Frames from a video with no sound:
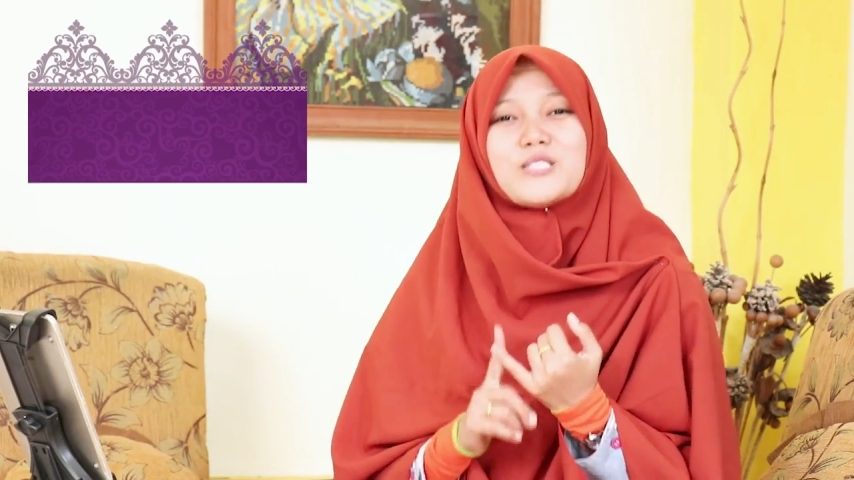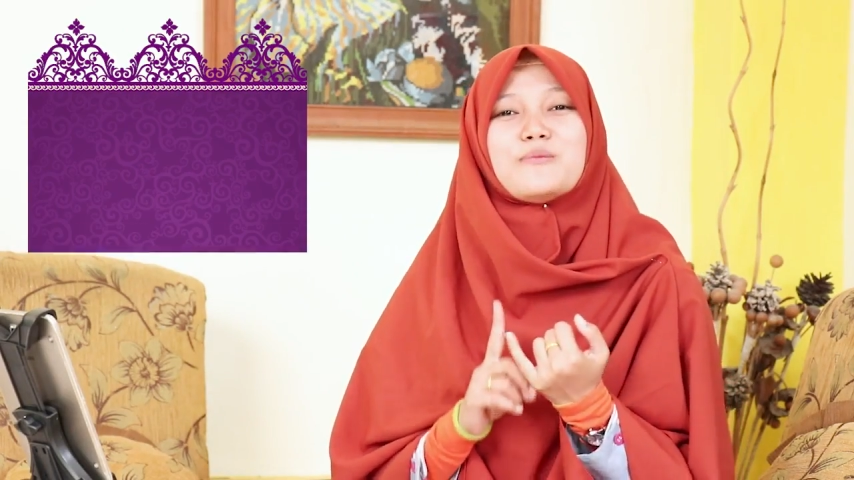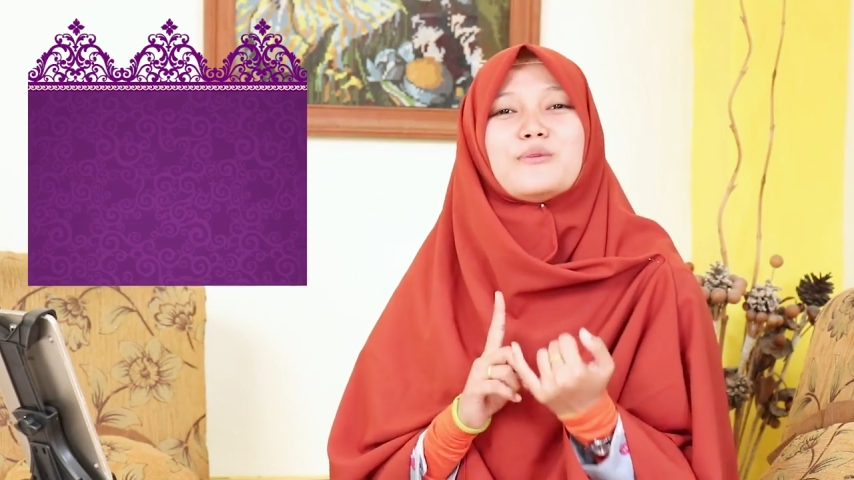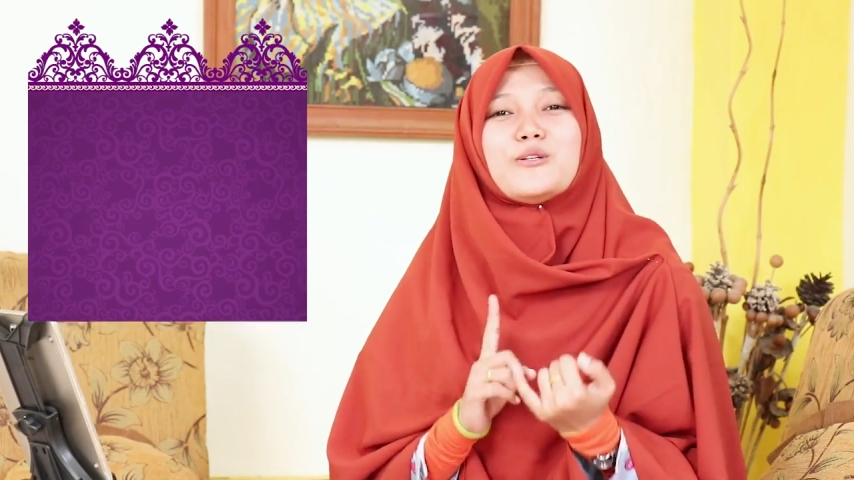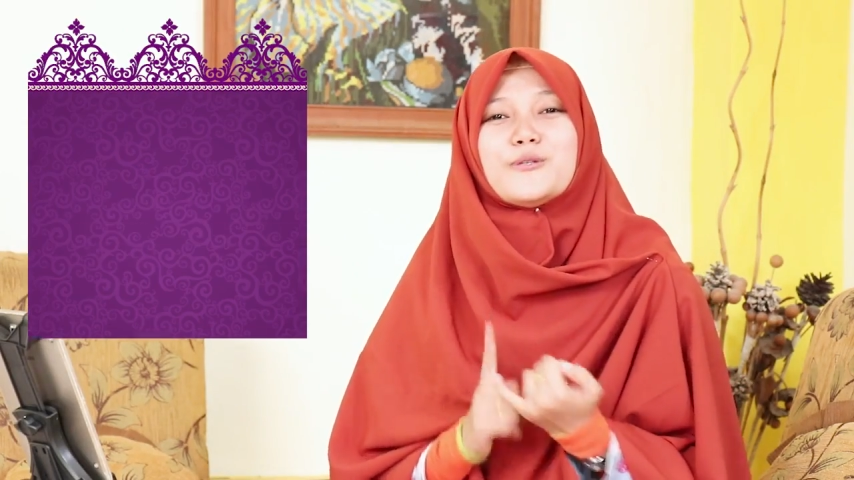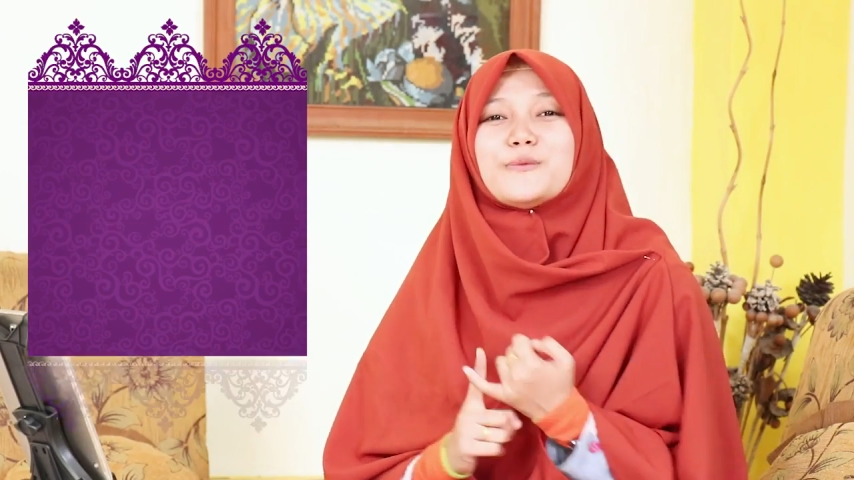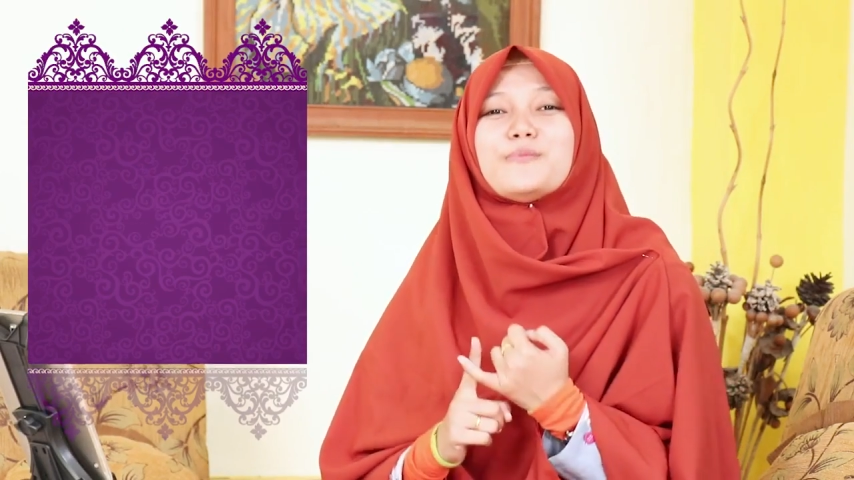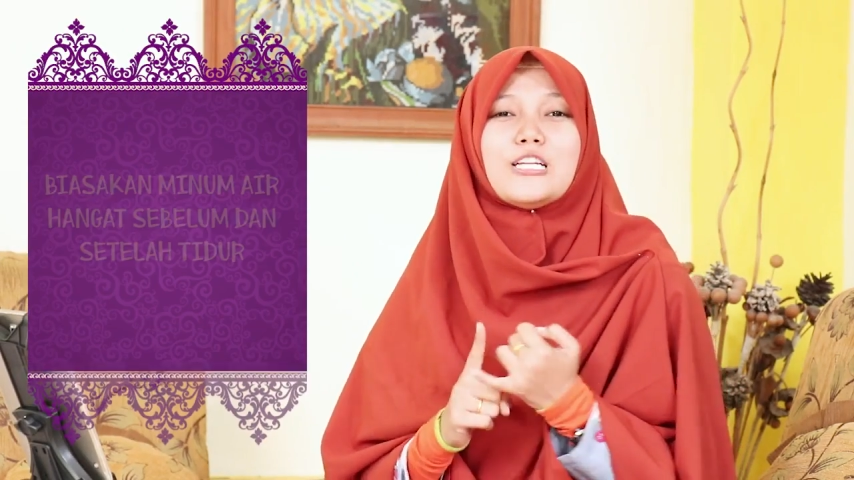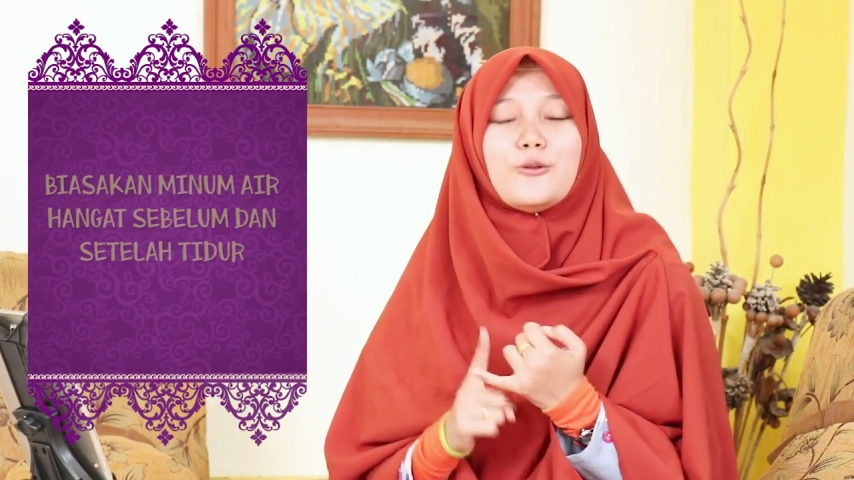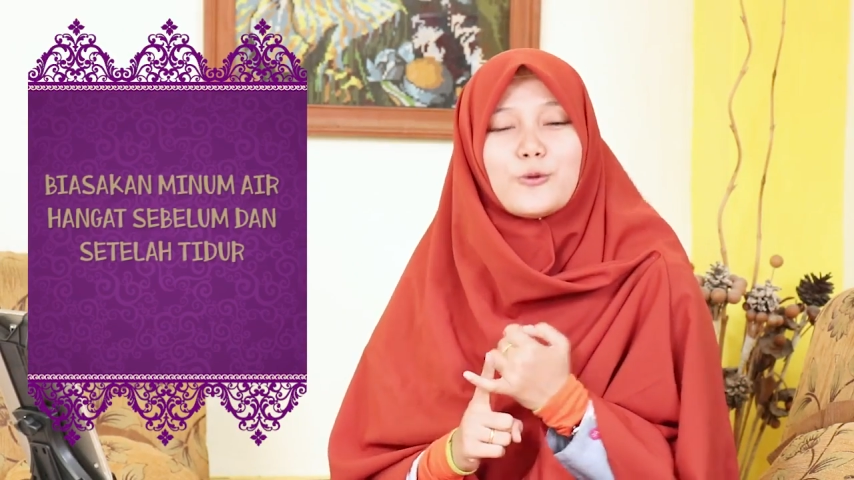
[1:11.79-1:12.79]

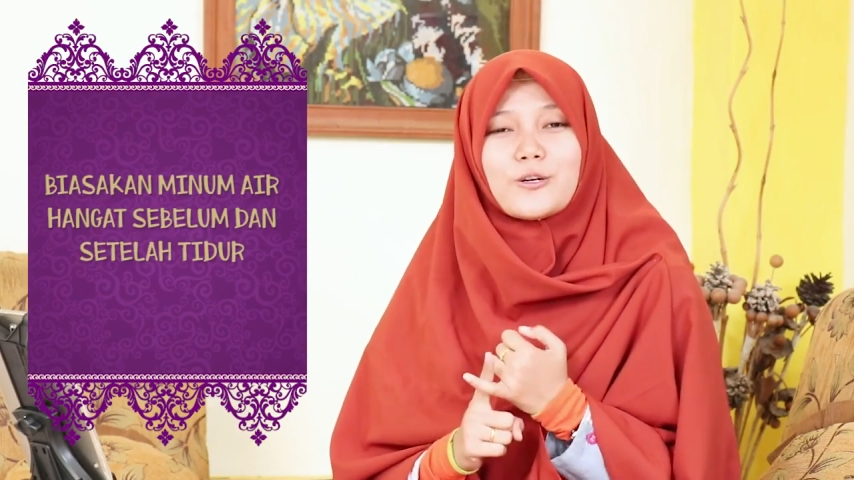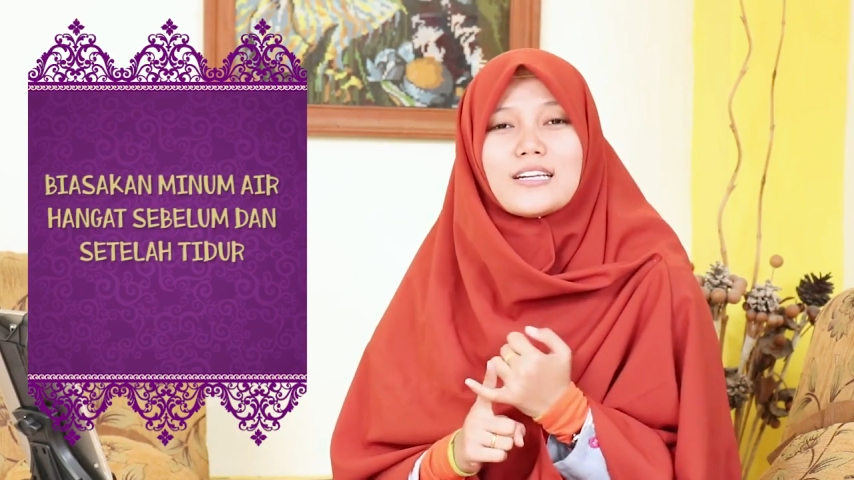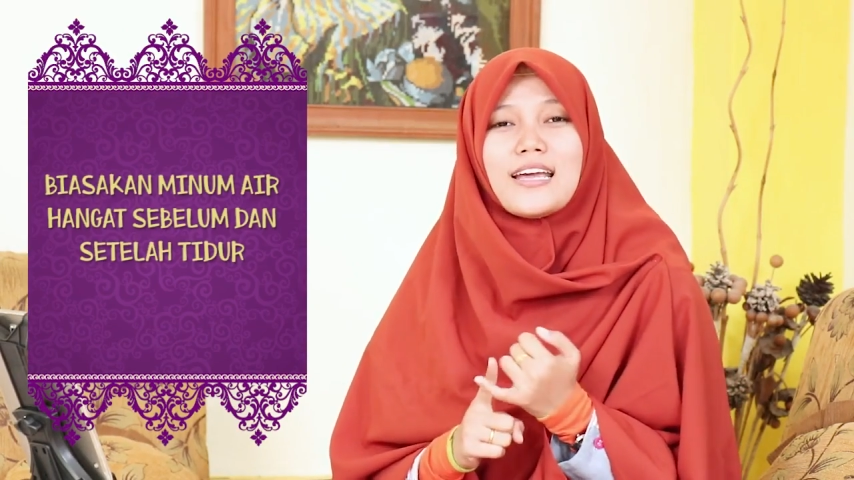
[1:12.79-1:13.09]
sebelum tidur